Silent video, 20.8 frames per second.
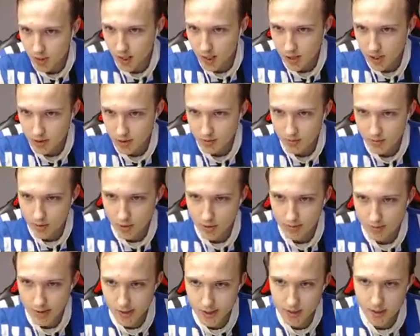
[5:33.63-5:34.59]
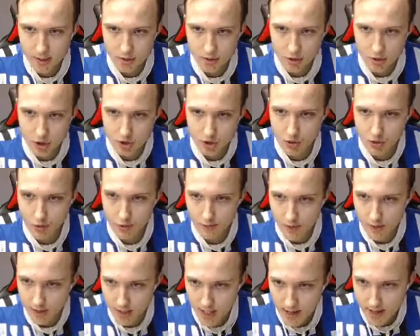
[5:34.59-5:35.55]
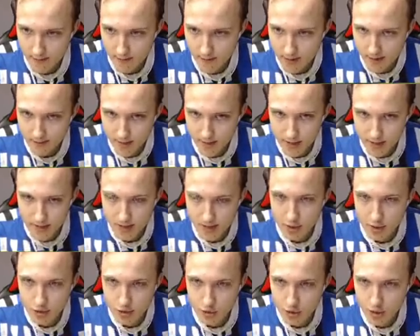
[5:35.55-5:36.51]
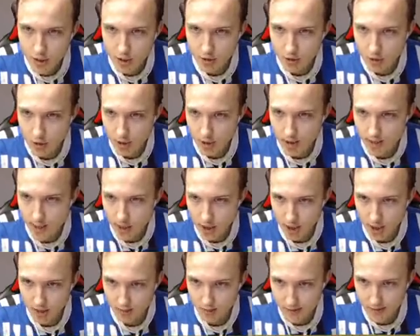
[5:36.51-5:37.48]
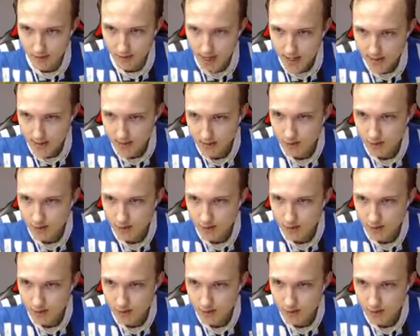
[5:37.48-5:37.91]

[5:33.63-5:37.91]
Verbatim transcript: количество при том раскладе, то что овердрайвы на викингах только-только начали появляться.